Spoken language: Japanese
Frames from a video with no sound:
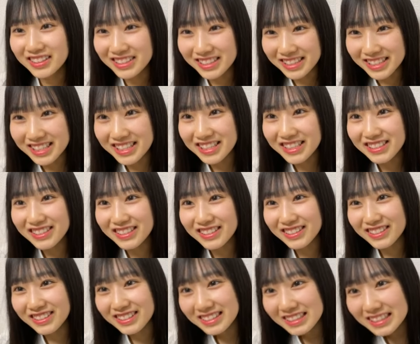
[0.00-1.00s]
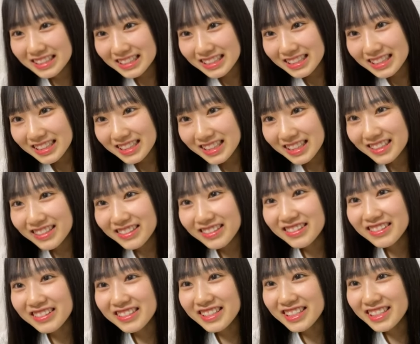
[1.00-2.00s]
い帰国子帰
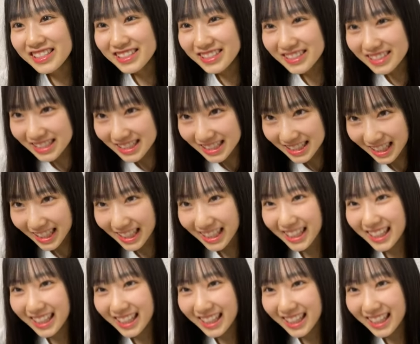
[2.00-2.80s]
国子女すぎて